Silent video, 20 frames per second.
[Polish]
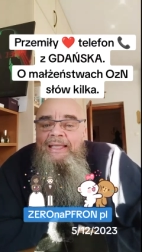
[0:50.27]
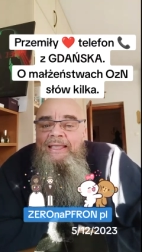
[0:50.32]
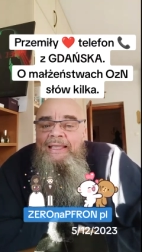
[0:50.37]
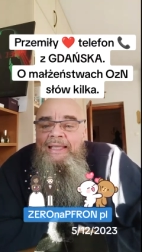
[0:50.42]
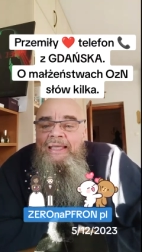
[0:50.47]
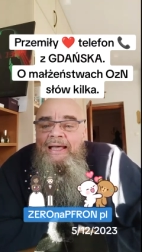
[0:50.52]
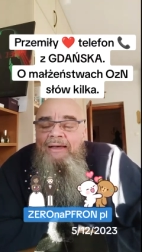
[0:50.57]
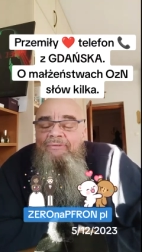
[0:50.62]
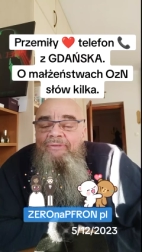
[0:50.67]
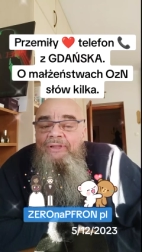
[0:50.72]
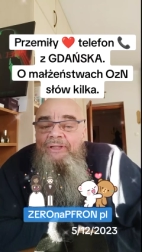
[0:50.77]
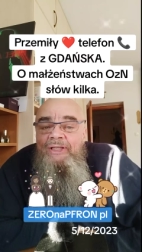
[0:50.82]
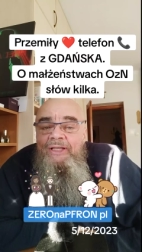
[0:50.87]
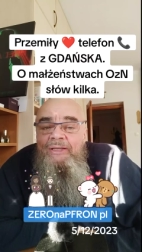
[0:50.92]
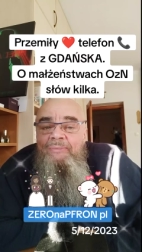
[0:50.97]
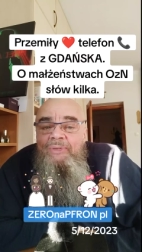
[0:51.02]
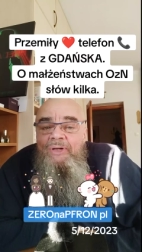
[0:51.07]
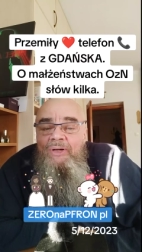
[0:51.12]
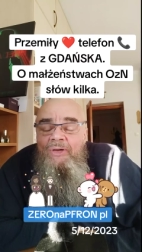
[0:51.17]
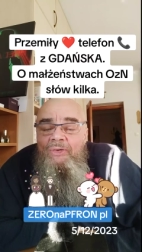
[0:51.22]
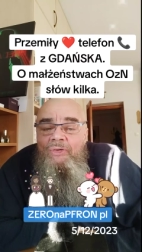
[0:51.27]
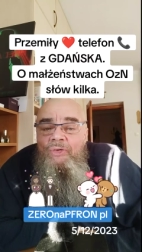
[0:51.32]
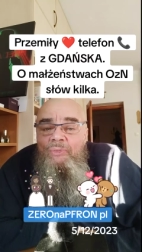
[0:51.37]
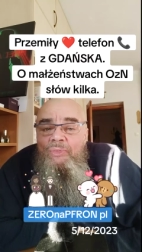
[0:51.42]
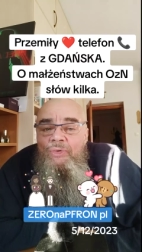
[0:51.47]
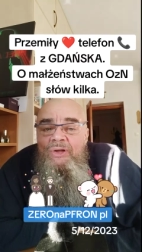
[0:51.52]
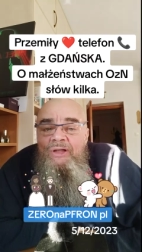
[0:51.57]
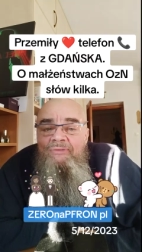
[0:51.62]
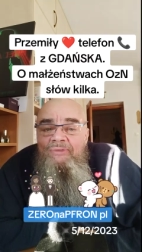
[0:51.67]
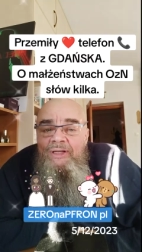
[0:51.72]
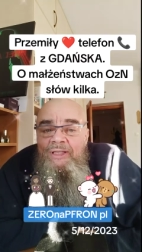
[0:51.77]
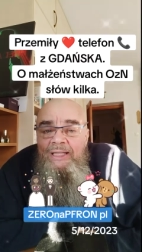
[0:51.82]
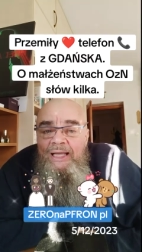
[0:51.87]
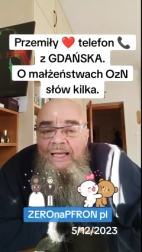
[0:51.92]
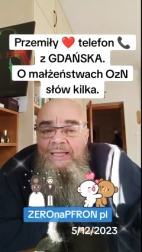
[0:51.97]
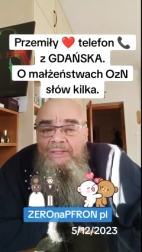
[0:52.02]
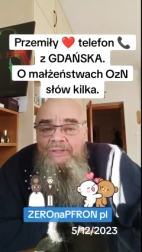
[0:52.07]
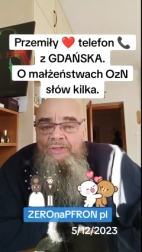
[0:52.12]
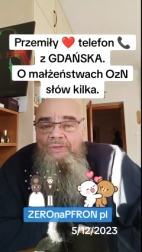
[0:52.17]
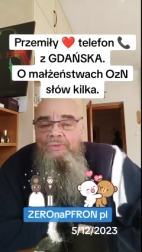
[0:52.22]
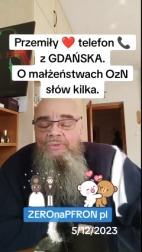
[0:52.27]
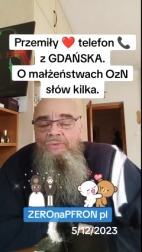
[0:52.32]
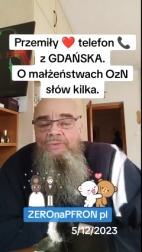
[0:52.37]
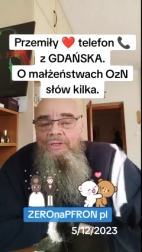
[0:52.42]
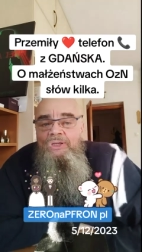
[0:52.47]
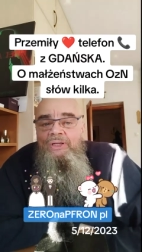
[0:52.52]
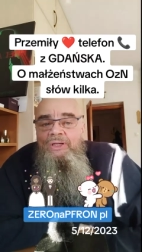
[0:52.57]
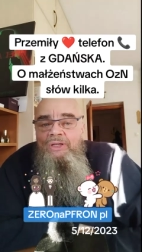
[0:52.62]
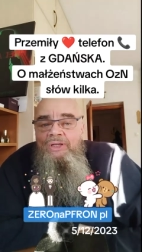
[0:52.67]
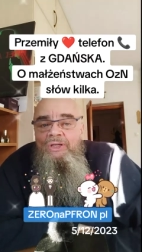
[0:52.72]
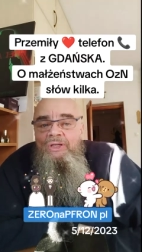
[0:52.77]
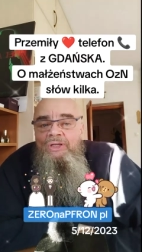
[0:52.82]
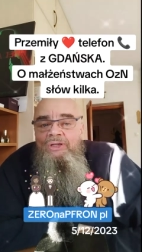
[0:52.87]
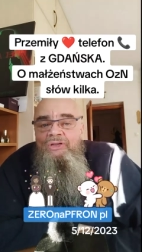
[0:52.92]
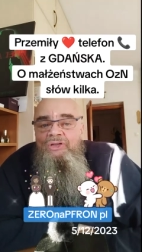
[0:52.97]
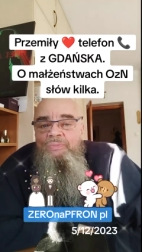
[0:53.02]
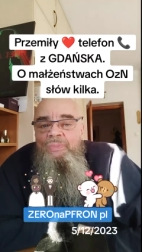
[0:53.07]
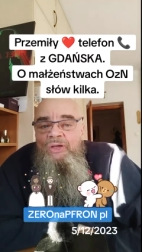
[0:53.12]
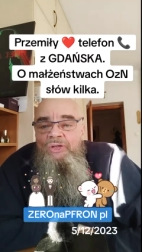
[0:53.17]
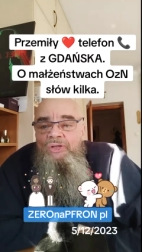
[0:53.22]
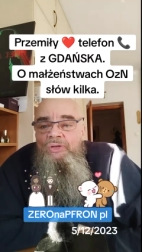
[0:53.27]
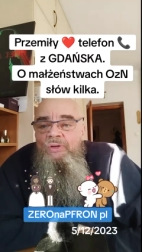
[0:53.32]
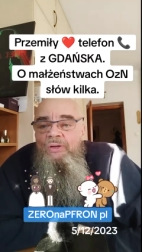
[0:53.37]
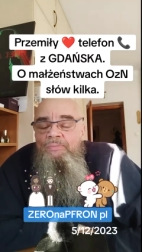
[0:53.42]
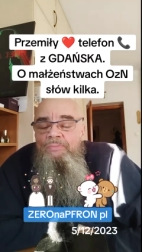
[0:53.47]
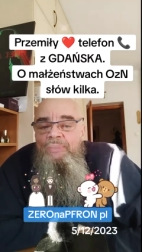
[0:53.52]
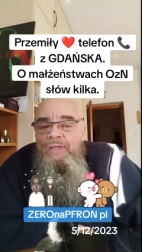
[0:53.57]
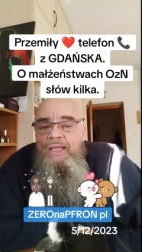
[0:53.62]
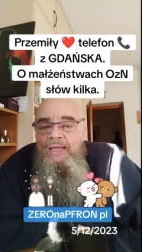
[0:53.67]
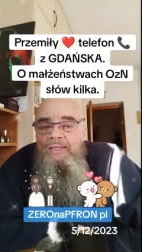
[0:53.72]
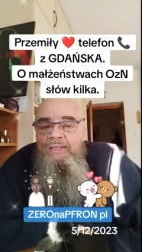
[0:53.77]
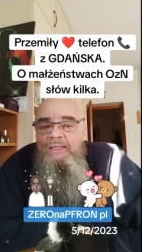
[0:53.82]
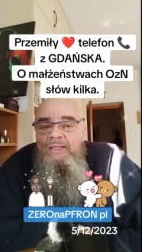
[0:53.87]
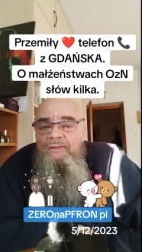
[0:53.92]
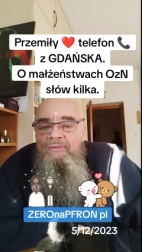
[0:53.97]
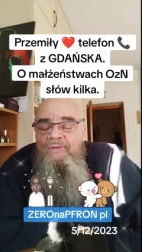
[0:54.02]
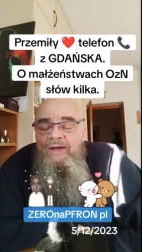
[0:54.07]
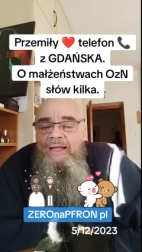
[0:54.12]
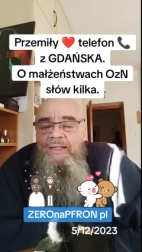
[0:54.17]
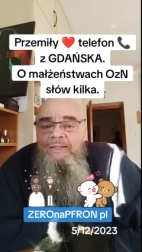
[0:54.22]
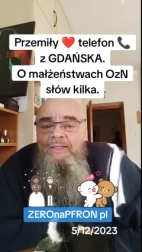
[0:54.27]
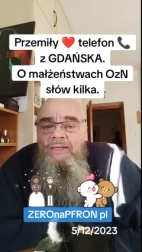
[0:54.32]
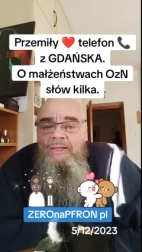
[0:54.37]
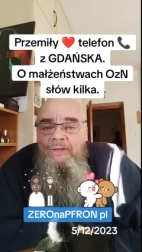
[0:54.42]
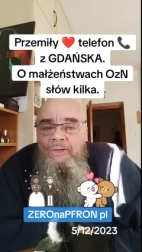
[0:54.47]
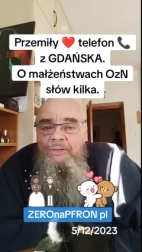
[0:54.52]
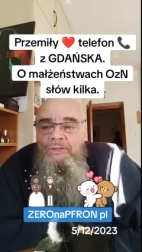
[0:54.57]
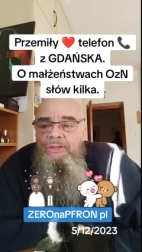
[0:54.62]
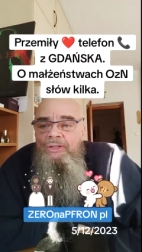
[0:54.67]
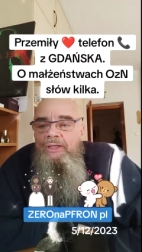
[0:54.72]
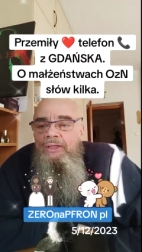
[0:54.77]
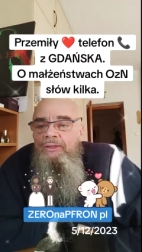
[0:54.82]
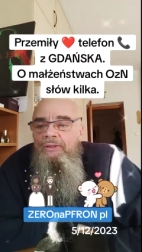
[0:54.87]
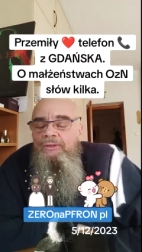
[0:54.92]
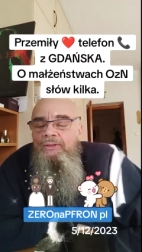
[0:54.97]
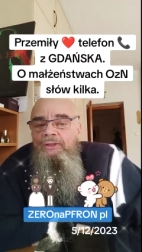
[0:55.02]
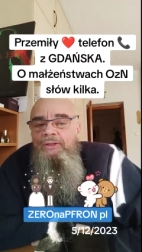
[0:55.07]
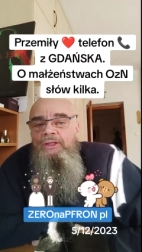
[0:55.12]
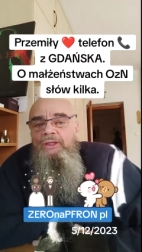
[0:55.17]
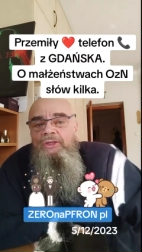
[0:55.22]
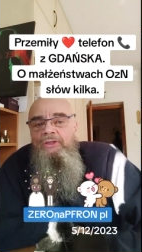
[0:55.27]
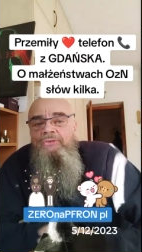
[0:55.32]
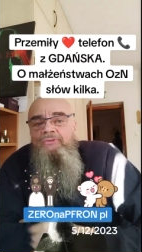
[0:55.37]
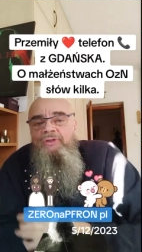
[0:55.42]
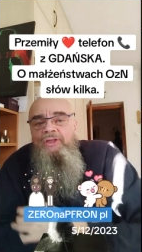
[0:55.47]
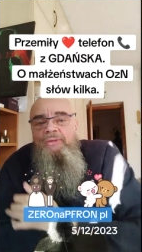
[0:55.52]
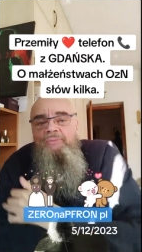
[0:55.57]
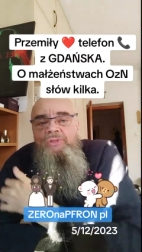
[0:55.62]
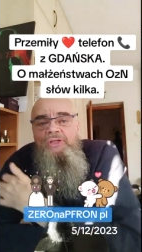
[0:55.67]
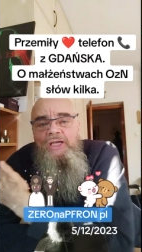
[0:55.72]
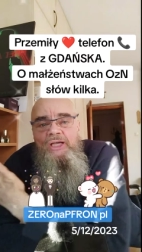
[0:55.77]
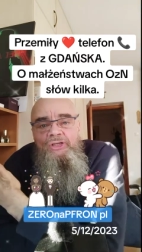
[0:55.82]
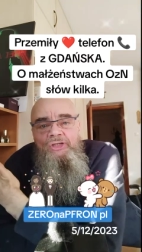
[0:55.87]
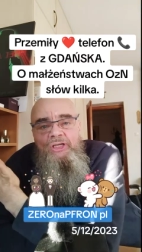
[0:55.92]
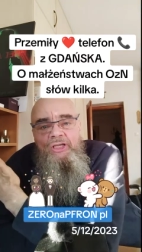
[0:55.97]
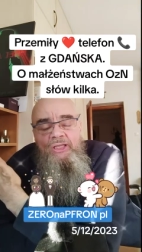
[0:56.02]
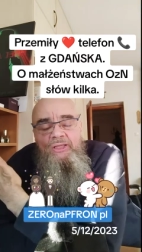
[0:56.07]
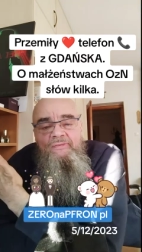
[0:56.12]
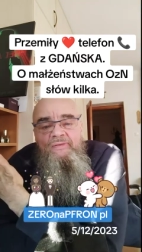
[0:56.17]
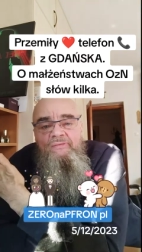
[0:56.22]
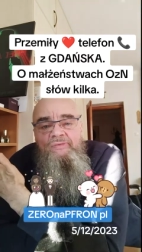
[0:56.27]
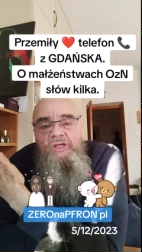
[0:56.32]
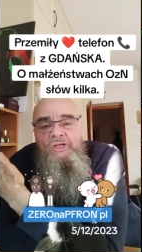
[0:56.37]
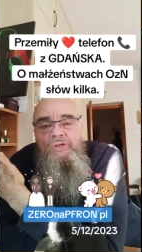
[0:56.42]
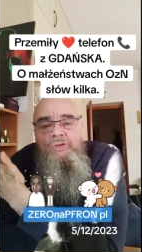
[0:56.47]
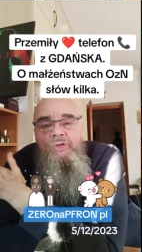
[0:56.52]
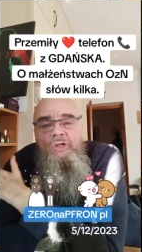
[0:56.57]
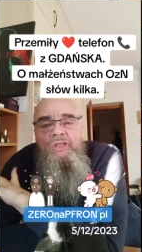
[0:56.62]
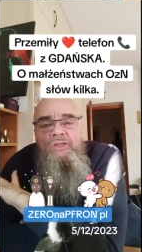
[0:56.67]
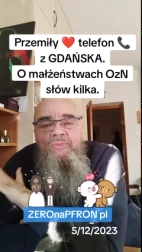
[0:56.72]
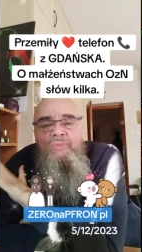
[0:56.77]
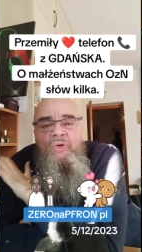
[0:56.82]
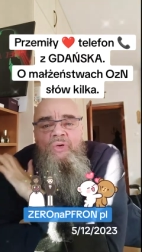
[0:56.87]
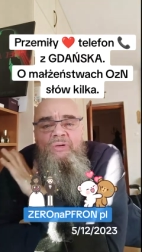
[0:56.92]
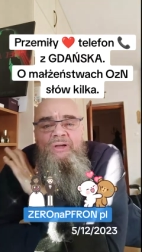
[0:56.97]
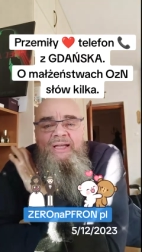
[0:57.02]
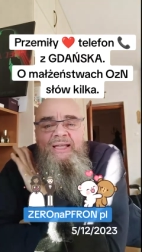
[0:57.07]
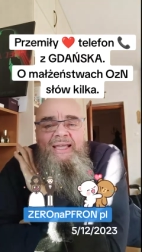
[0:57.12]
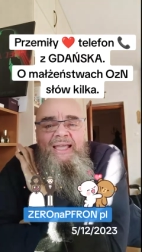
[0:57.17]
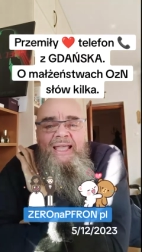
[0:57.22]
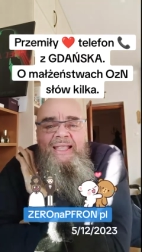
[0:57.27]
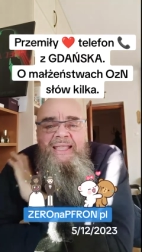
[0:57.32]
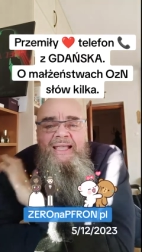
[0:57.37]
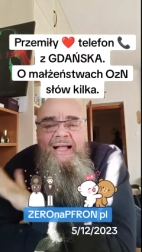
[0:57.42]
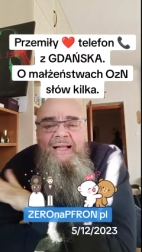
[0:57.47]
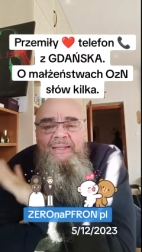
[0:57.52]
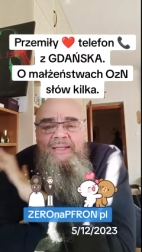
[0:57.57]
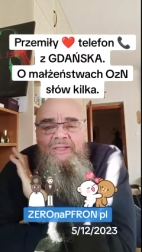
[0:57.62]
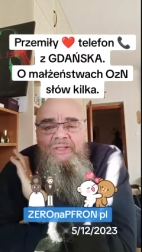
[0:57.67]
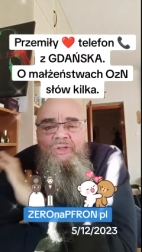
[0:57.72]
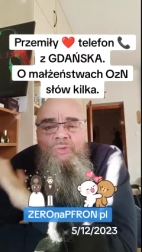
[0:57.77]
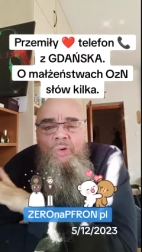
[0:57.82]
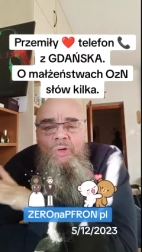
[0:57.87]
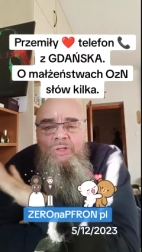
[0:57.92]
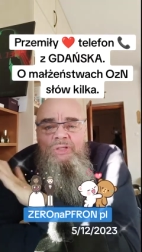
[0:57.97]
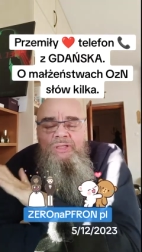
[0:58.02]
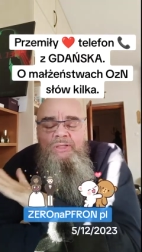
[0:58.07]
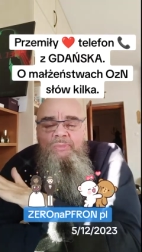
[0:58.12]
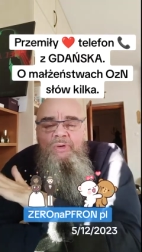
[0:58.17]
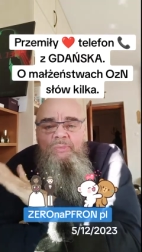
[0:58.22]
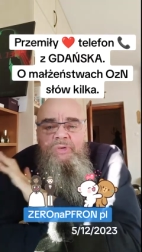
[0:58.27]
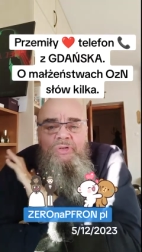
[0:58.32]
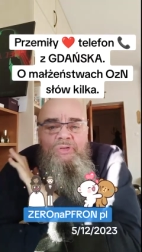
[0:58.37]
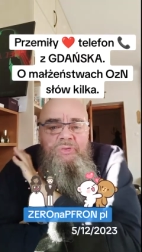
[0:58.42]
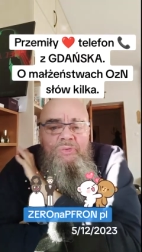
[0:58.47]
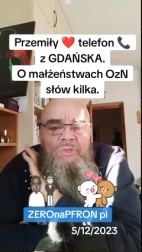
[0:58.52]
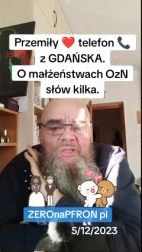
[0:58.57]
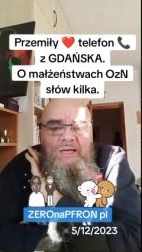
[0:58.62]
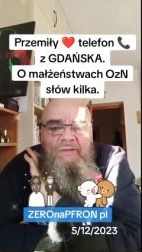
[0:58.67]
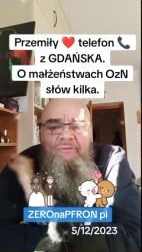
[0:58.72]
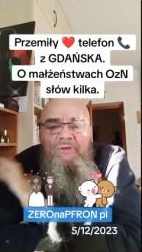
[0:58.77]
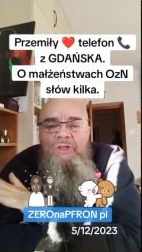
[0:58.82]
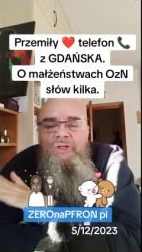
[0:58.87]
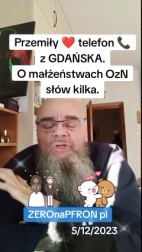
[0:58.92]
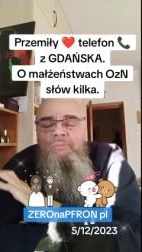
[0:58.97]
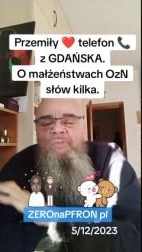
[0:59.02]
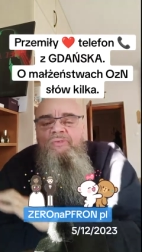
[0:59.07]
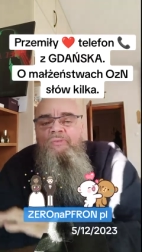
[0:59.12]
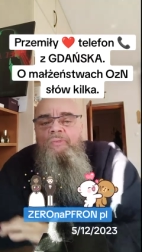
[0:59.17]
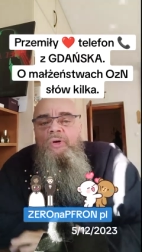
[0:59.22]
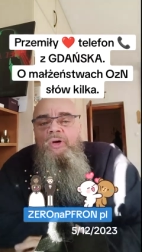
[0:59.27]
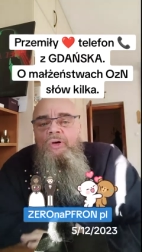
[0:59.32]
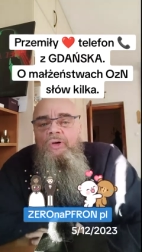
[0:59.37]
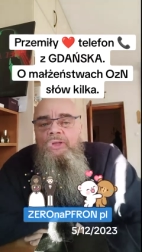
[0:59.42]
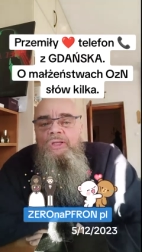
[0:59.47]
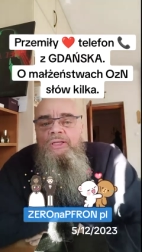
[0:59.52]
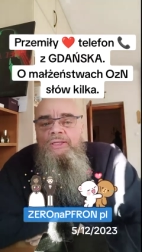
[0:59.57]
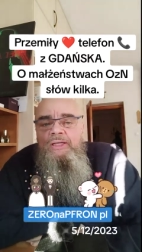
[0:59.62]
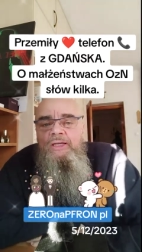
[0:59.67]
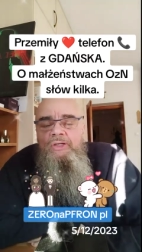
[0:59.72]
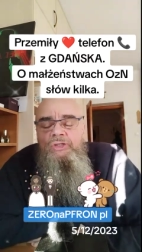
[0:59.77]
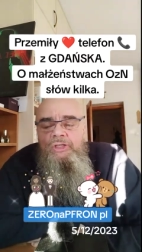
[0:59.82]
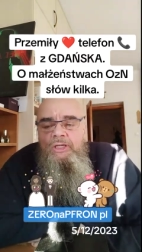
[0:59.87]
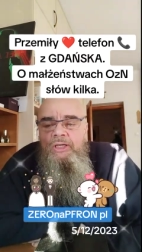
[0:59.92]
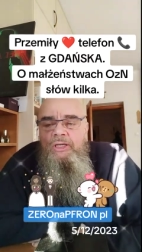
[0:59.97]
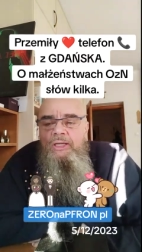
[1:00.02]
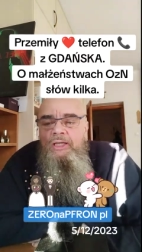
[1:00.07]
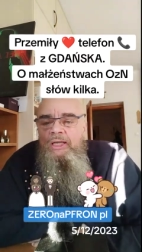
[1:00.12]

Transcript: Ja w tym roku byłem w Gdańsku. Spędziłem piękne dwa tygodnie. I to w tym czasie, kiedy we wrześniu, kiedy było genialne słońce. Po prostu trafiliśmy w pogodę także.